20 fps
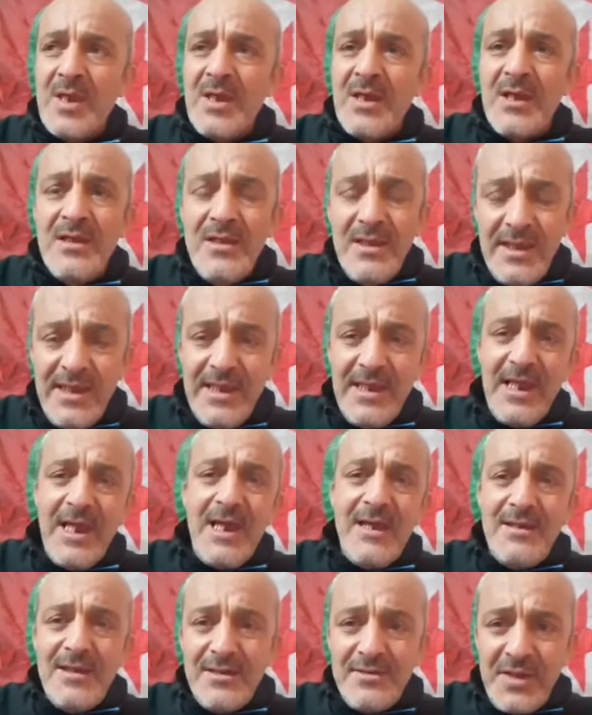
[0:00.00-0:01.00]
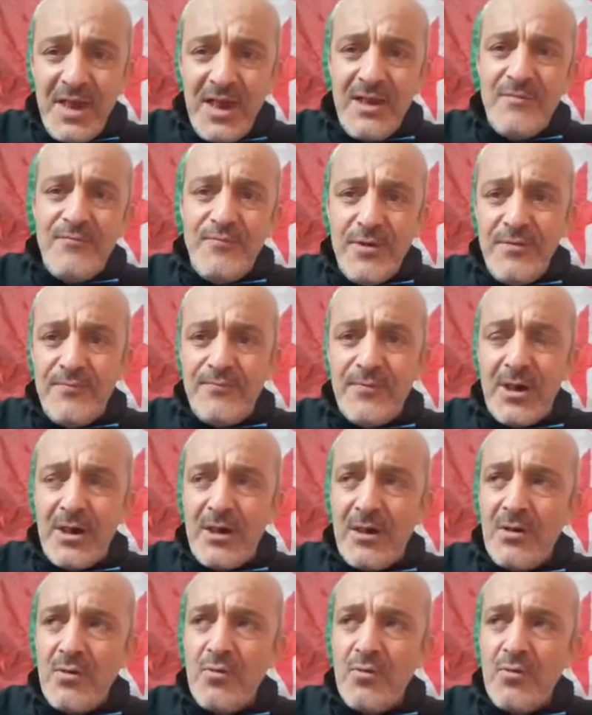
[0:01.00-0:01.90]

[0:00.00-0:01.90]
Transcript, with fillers: الاعانه تاع الفيفا